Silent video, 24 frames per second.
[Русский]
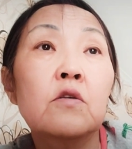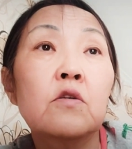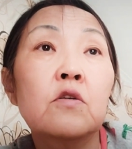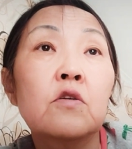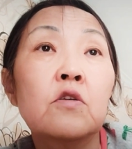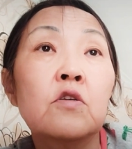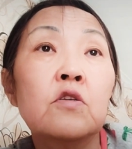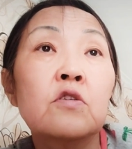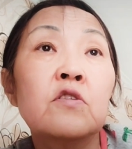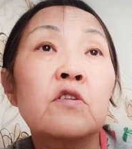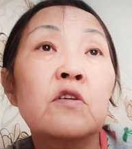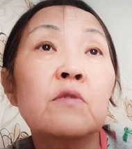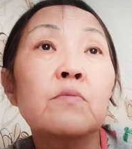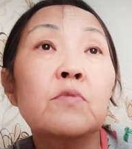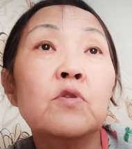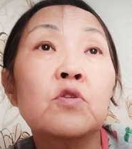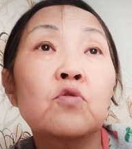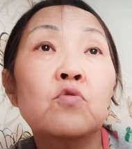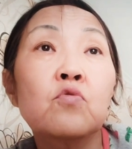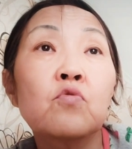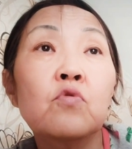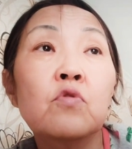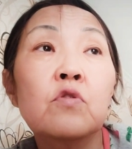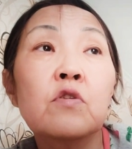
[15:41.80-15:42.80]
и тем и
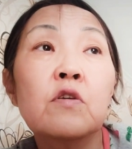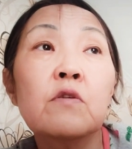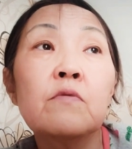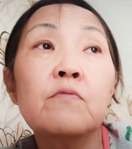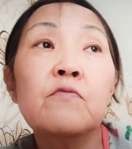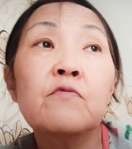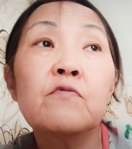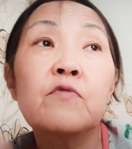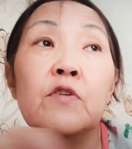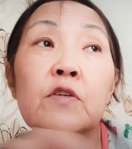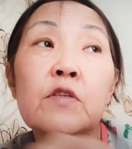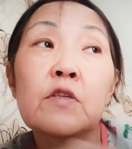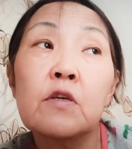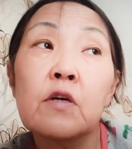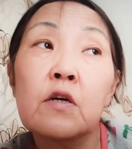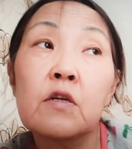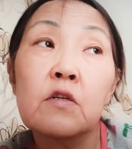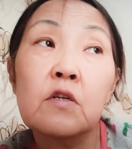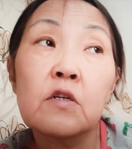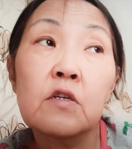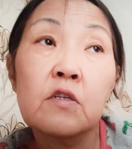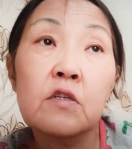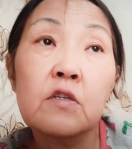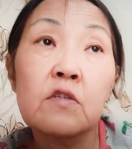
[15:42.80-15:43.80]
другим в этой
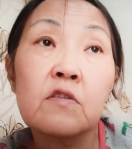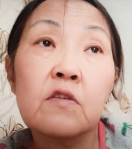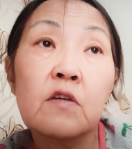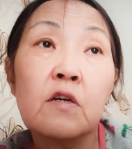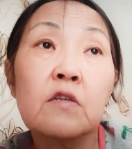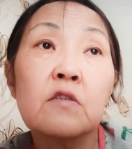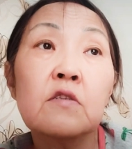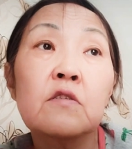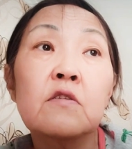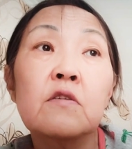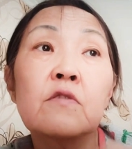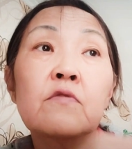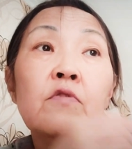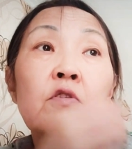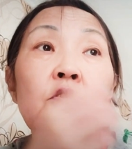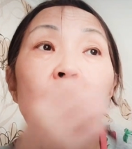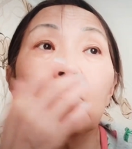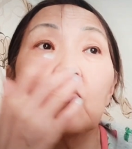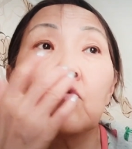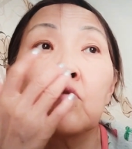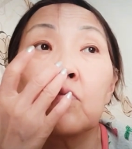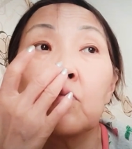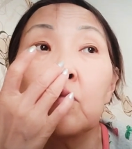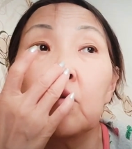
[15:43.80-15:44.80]
организации, в
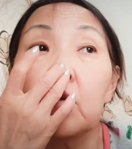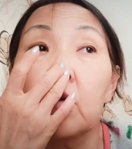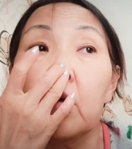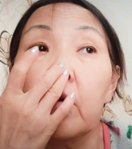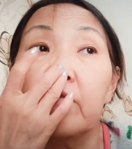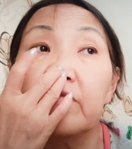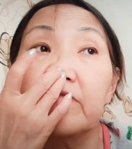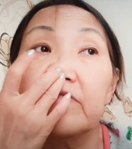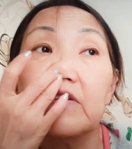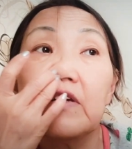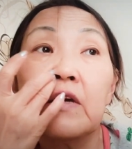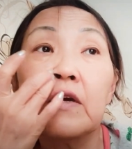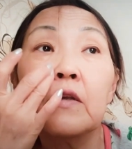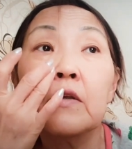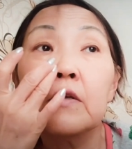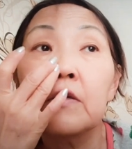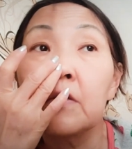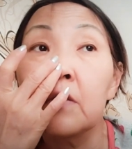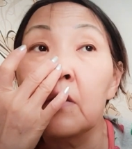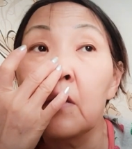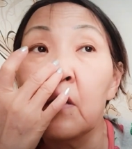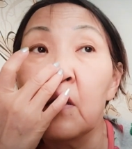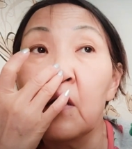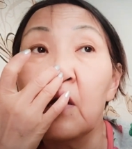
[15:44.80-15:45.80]
которую меня
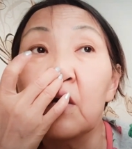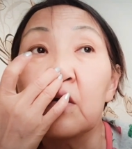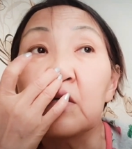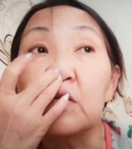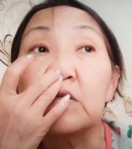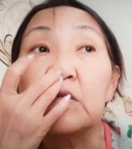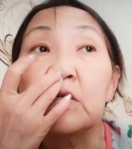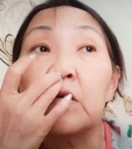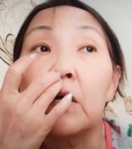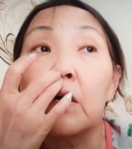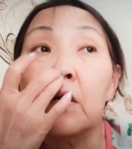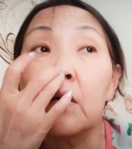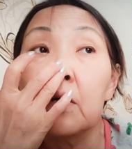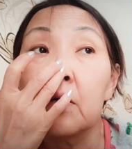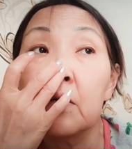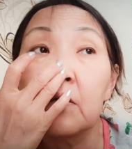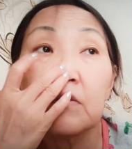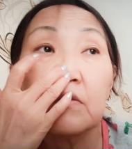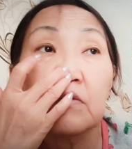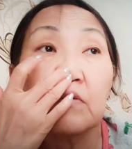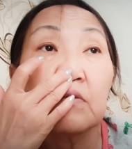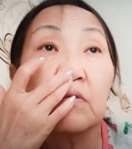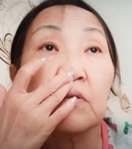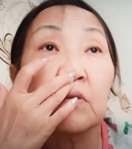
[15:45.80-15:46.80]
взяли,
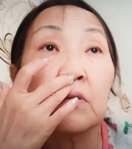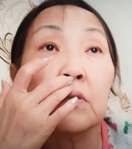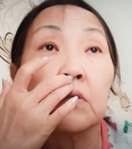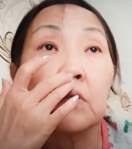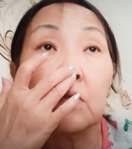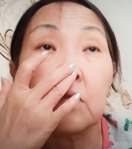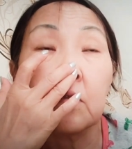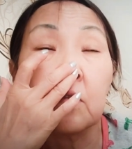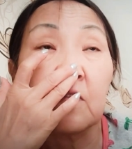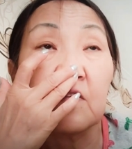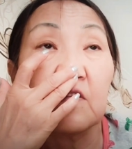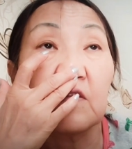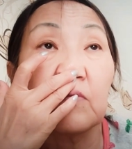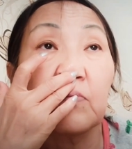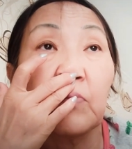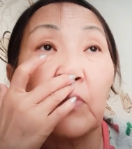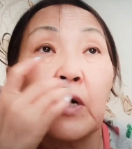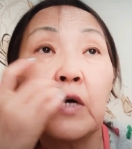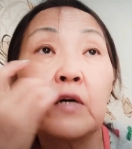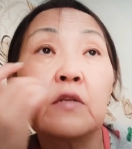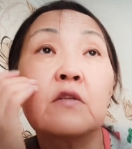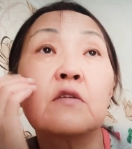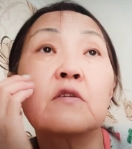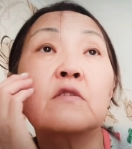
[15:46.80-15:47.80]
я э, э,
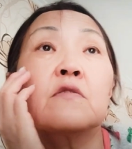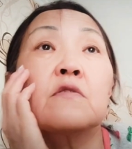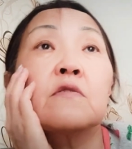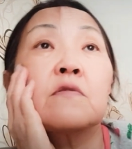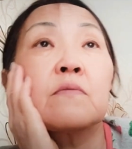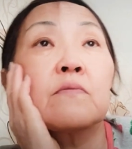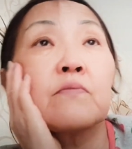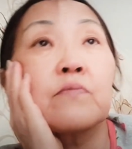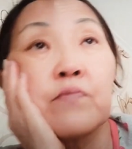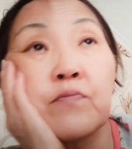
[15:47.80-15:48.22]
занималась.